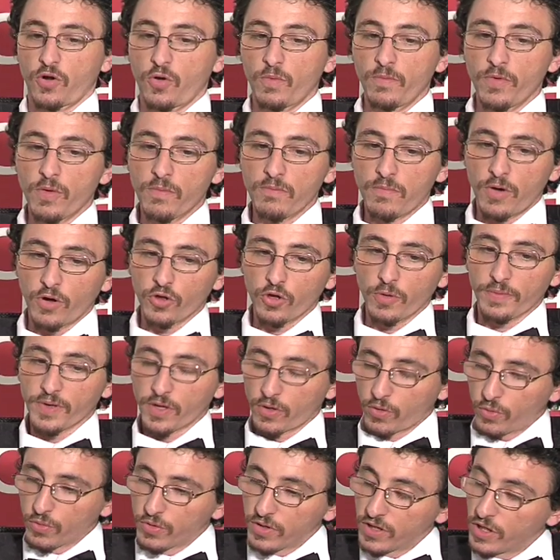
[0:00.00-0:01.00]
come un modo
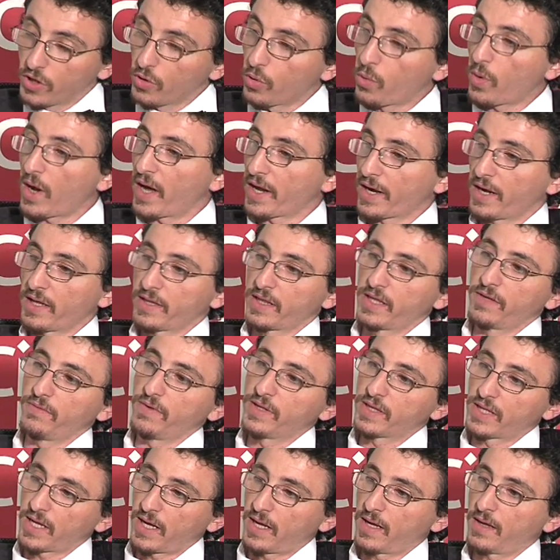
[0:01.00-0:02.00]
per continuare
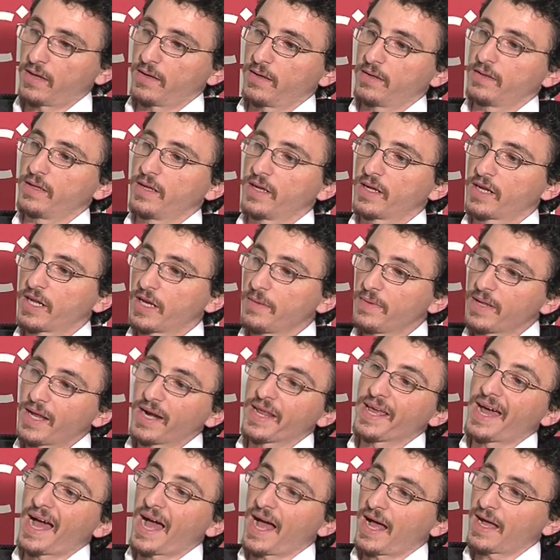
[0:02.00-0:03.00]
l'attività eh, del
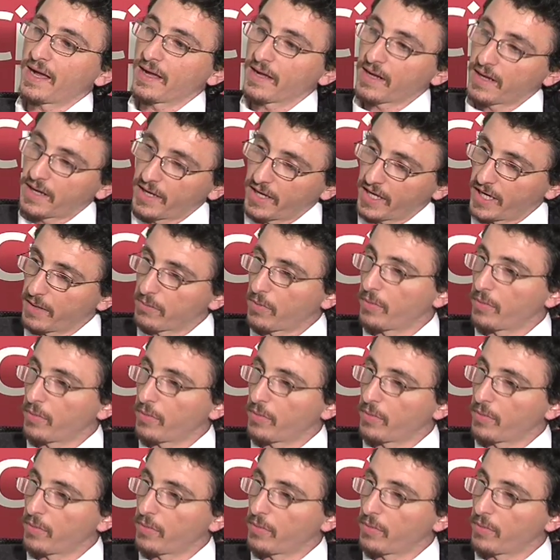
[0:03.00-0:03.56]
criminale anche nel